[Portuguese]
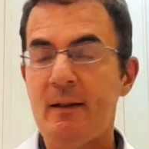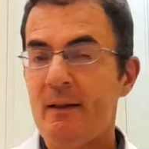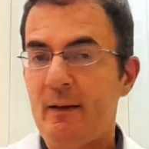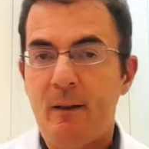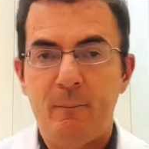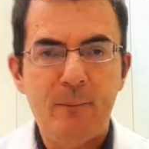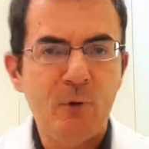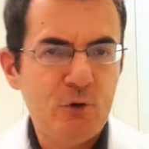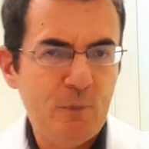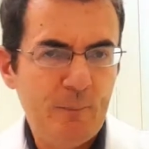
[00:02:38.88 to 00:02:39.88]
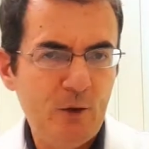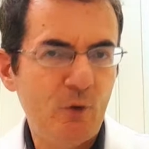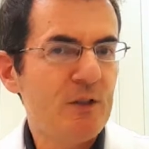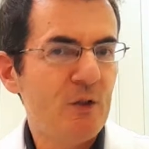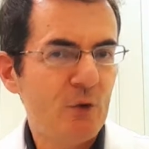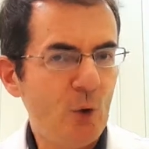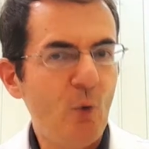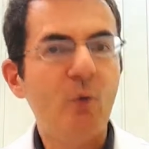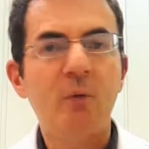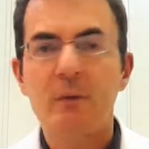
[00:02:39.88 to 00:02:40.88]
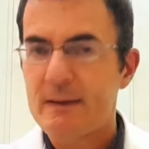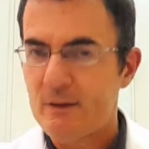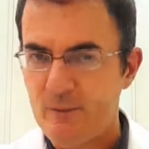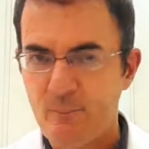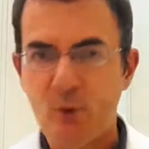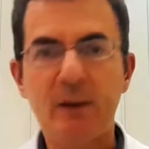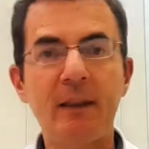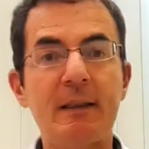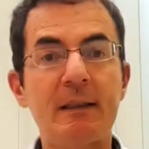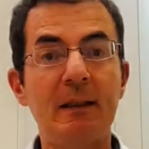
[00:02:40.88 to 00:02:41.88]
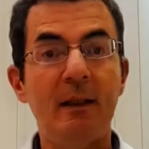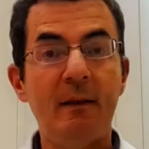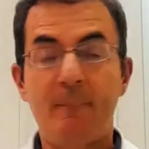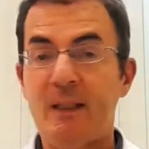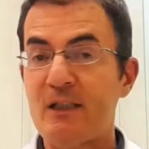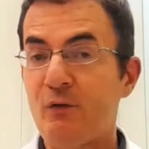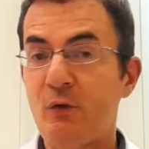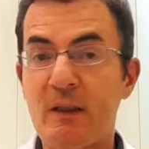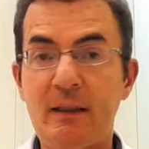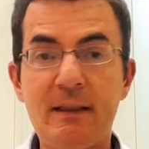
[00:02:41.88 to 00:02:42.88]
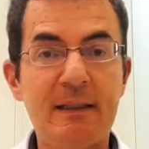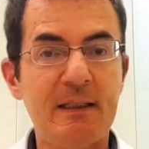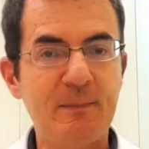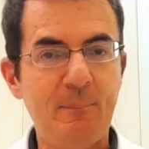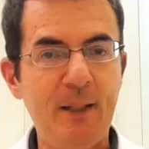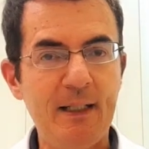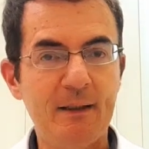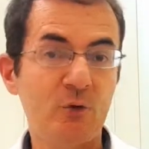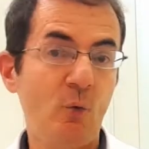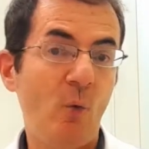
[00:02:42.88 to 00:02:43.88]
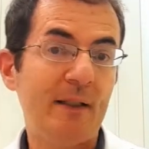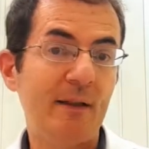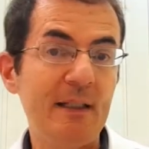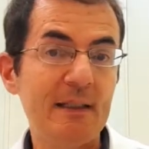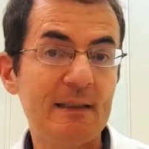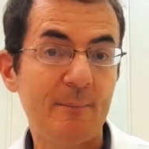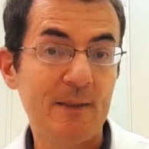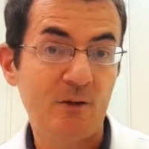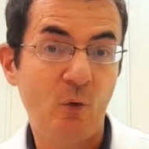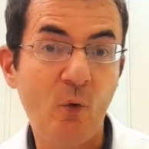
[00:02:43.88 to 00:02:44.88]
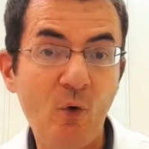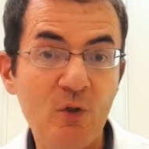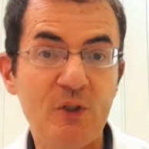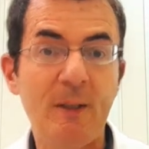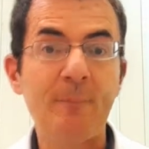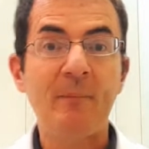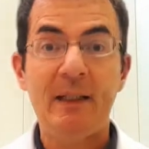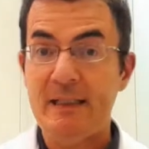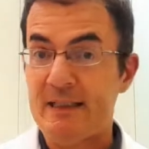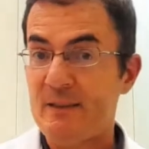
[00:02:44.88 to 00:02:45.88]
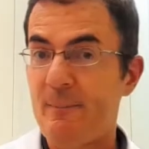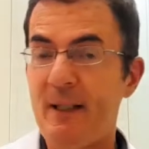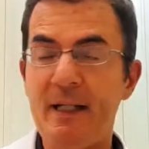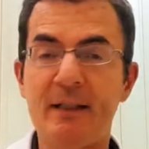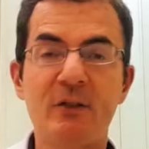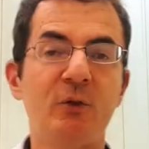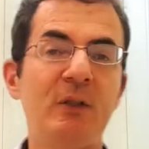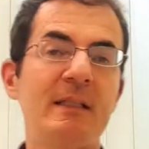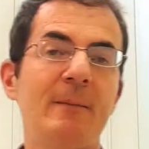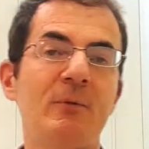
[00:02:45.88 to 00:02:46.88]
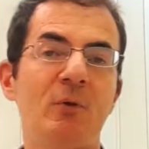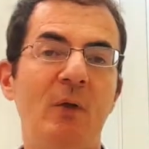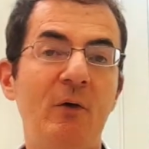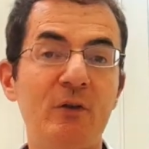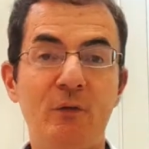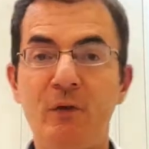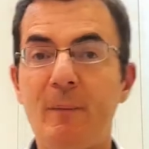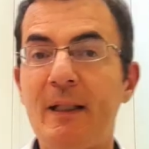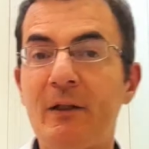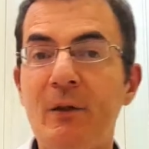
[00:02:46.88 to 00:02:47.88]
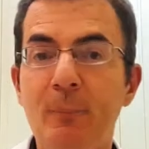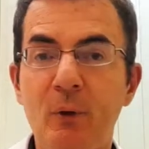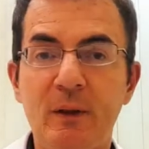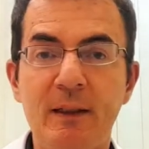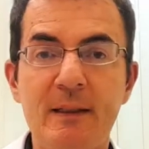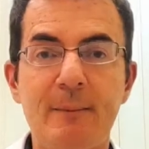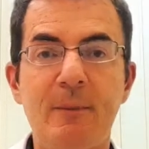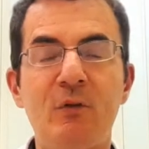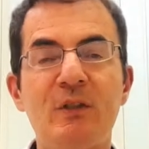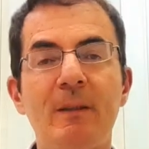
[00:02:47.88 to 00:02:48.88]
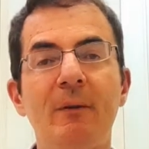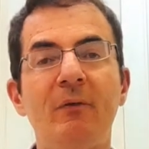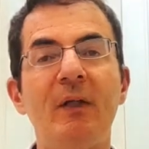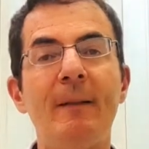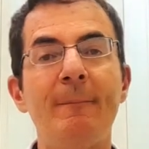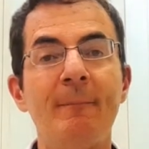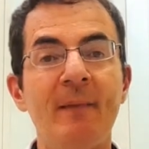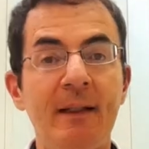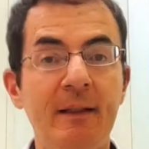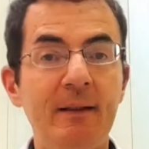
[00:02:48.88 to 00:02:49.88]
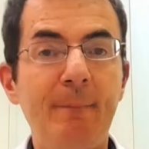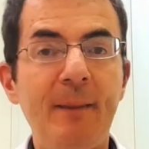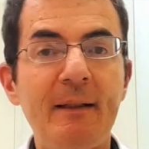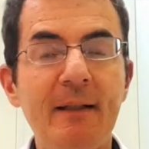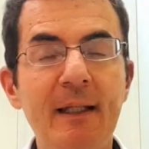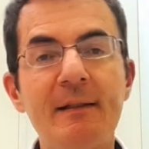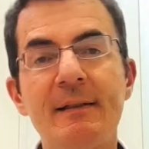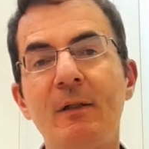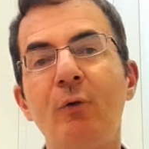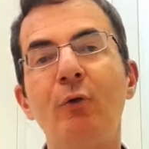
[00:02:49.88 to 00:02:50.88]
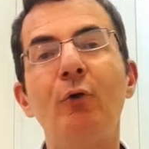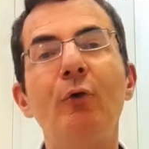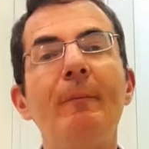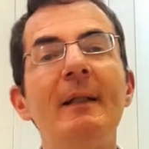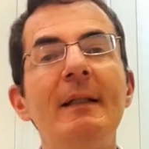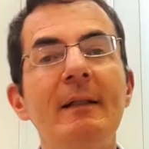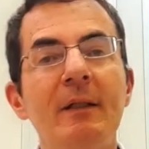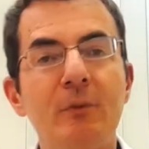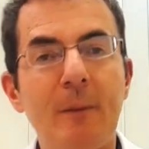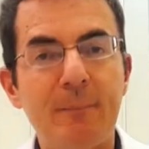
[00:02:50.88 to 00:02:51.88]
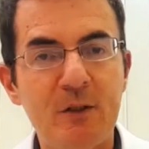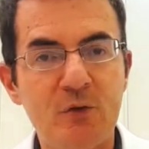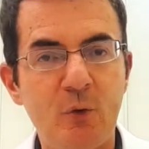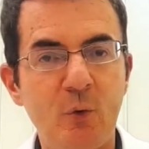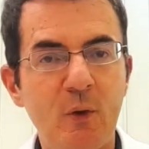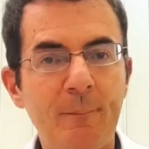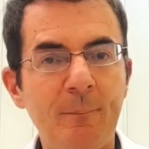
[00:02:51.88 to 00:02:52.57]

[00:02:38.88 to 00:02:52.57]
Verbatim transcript: né, membros superiores e tronco são importantes, mas fortalecer as pernas, o quadríceps, a coxa, e as pernas, o tríceps é de fundamental importância para você manter independência, autonomia de uma pessoa.